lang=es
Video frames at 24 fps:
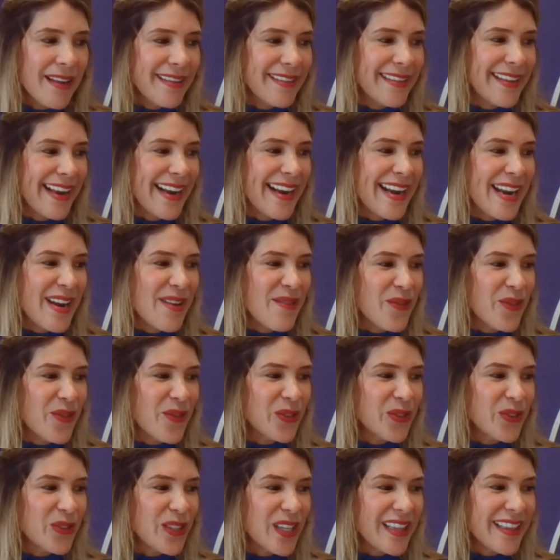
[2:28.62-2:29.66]

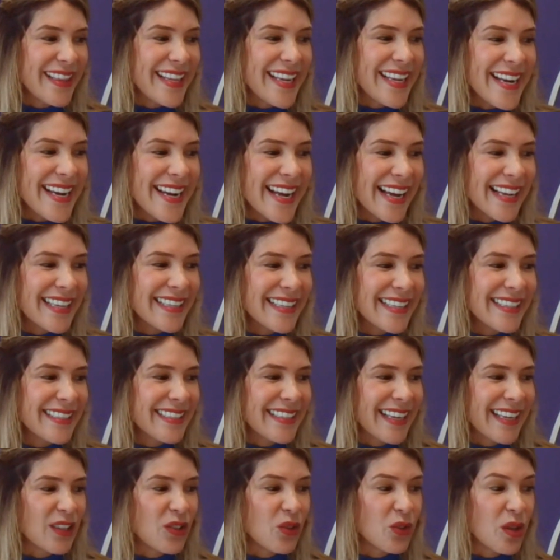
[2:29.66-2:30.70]
tenemos días
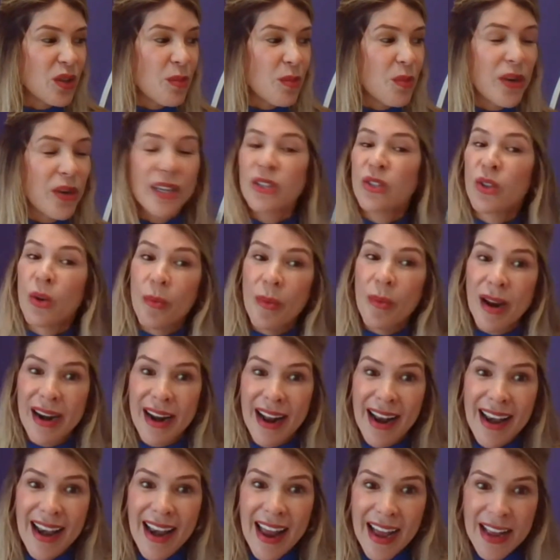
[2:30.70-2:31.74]
que tú te puedes tomar
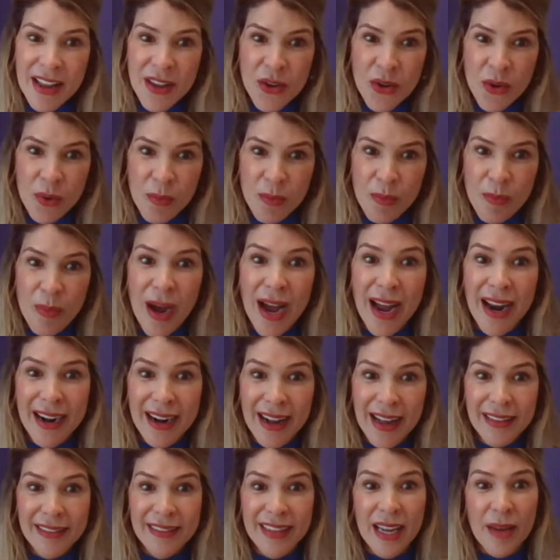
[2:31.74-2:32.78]
al año
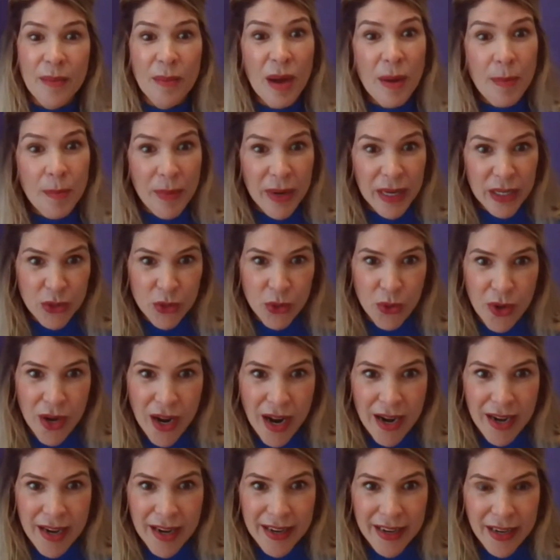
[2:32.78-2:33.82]
para temas
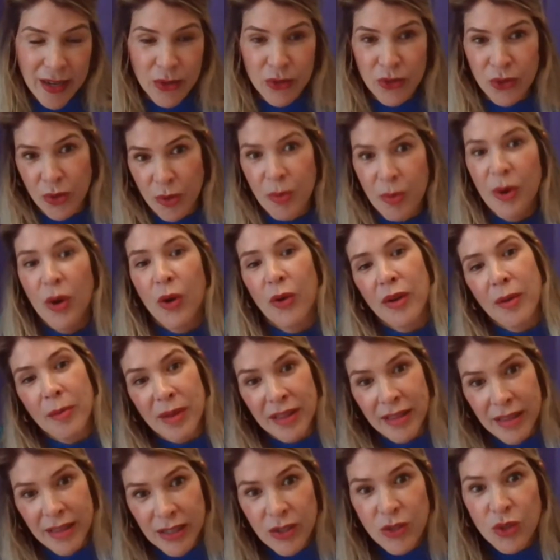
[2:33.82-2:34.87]
personales, que nosotros pues
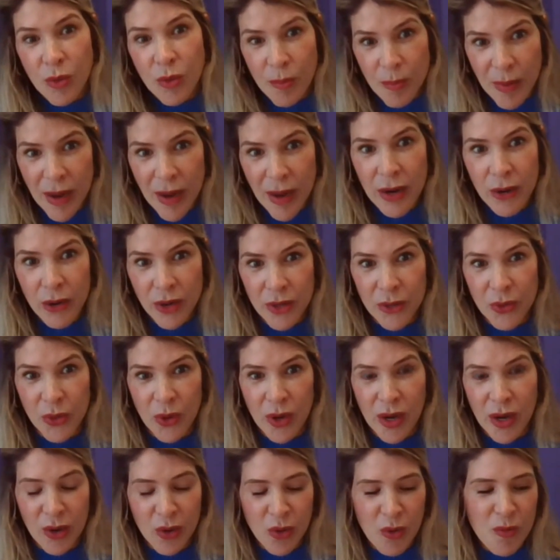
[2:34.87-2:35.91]
obviamente son pagos dentro
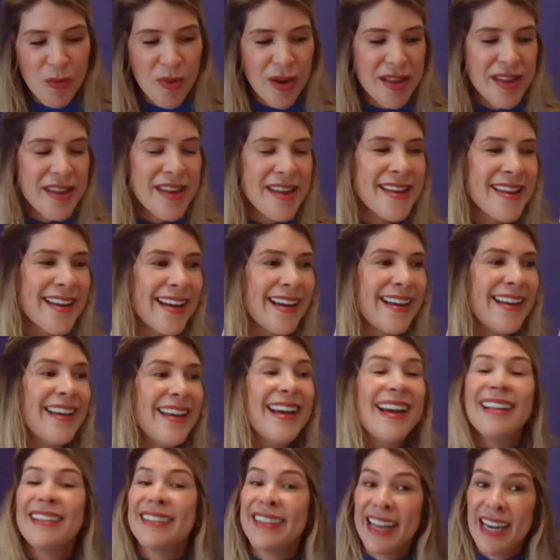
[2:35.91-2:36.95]
de la compañía.
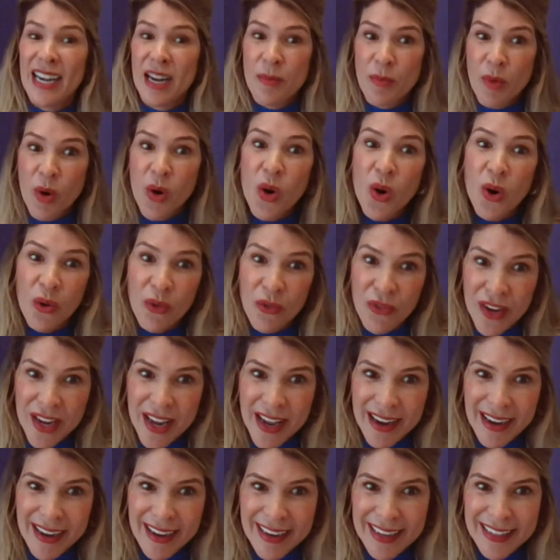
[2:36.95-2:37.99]
Tenemos los
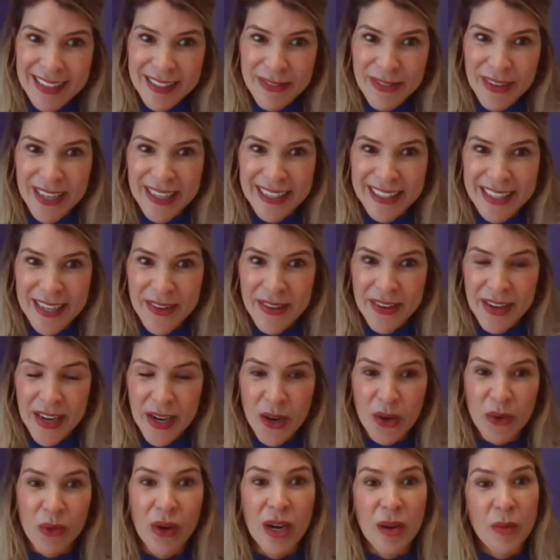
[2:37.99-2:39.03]
viernes flexibles en
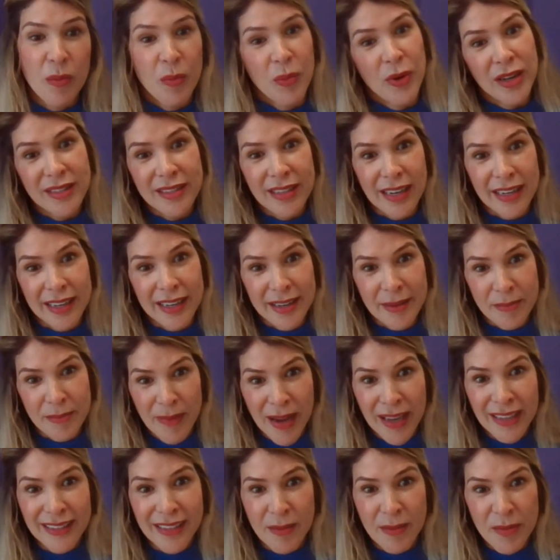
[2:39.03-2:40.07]
los cuales puedes salir
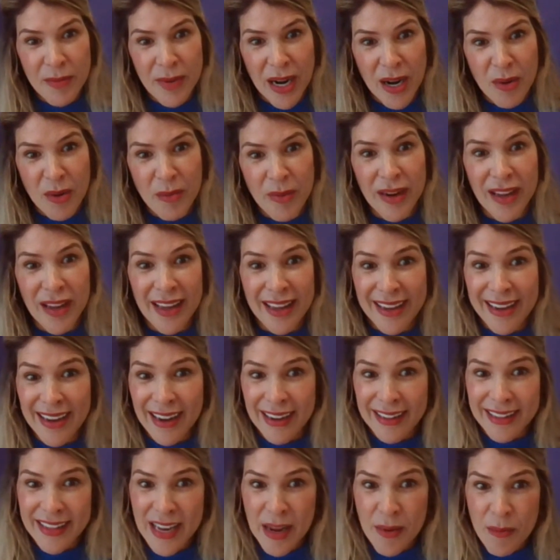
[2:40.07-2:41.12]
más temprano para
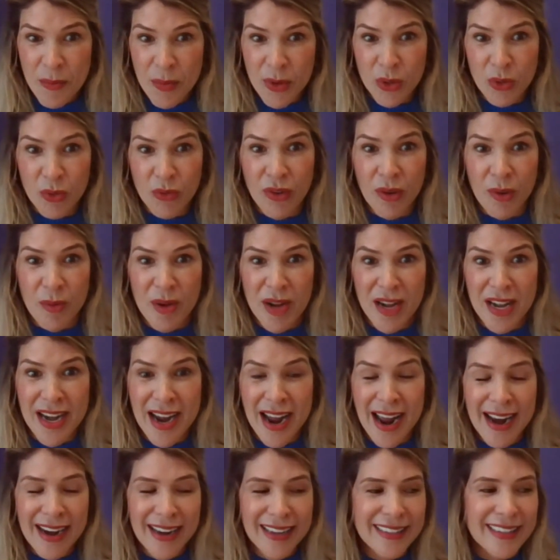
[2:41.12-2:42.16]
dedicar tiempo a tus
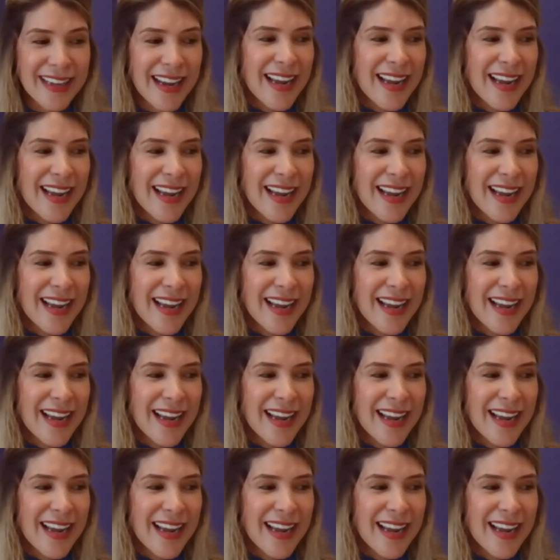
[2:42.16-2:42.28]
familiares.